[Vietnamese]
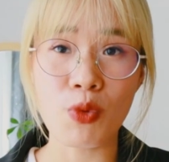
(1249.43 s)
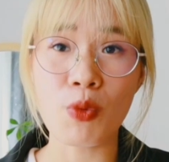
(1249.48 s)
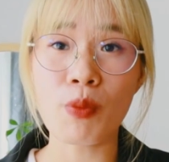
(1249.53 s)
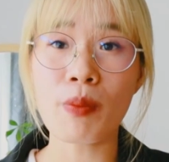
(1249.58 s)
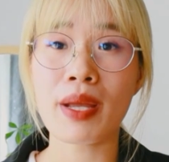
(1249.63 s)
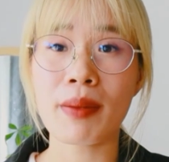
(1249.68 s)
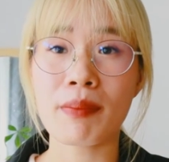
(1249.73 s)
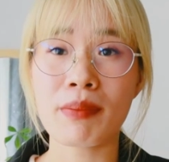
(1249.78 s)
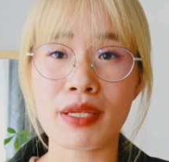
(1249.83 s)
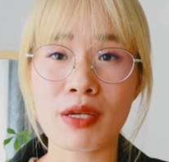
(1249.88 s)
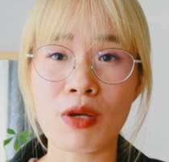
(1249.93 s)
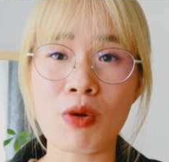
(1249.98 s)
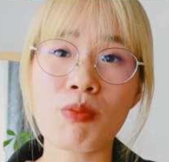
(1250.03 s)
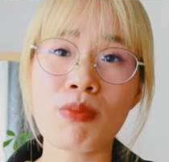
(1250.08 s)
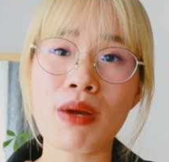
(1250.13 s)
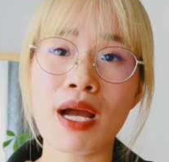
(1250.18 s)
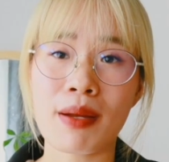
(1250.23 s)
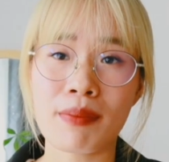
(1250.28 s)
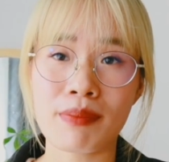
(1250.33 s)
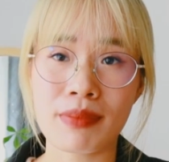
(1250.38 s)
bố mẹ mình
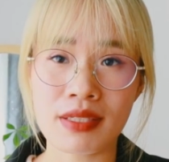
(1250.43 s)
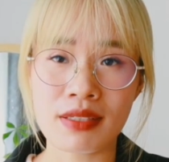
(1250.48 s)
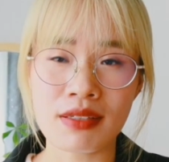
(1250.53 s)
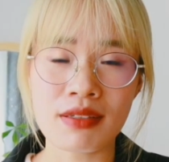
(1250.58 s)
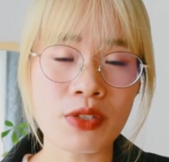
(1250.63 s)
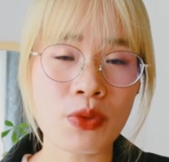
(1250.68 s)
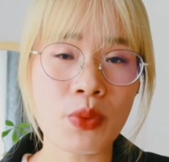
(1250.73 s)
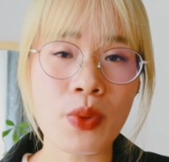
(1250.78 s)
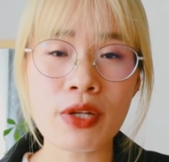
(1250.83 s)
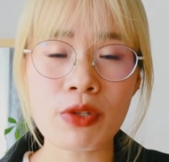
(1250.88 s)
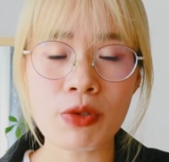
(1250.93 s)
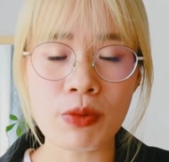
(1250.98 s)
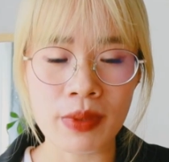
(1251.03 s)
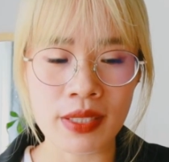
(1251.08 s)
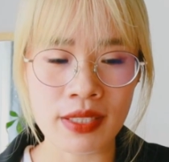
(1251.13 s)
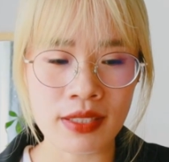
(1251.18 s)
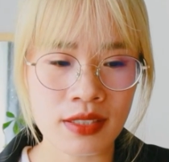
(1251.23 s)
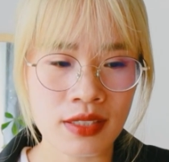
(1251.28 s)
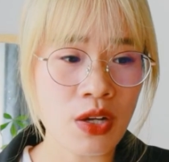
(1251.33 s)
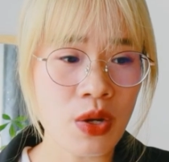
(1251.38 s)
ông bà mình người quen của mình